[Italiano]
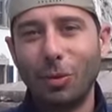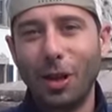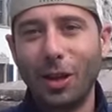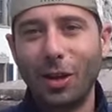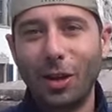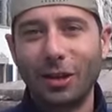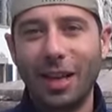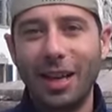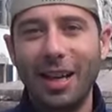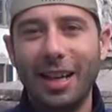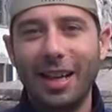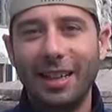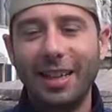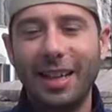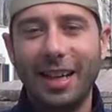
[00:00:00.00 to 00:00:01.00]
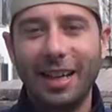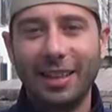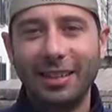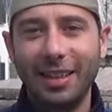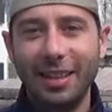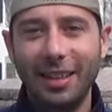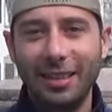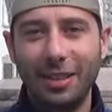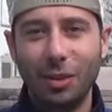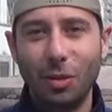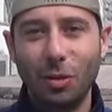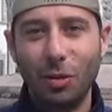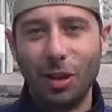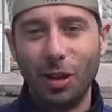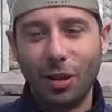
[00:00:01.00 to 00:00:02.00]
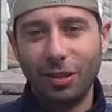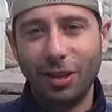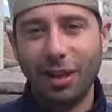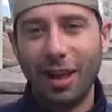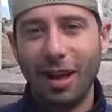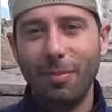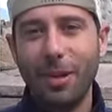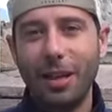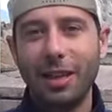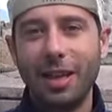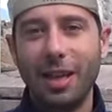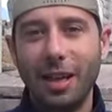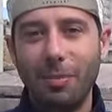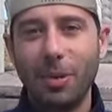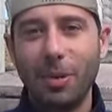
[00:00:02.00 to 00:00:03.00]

qualcosa di caratteristico, un qualcosa che abbiate il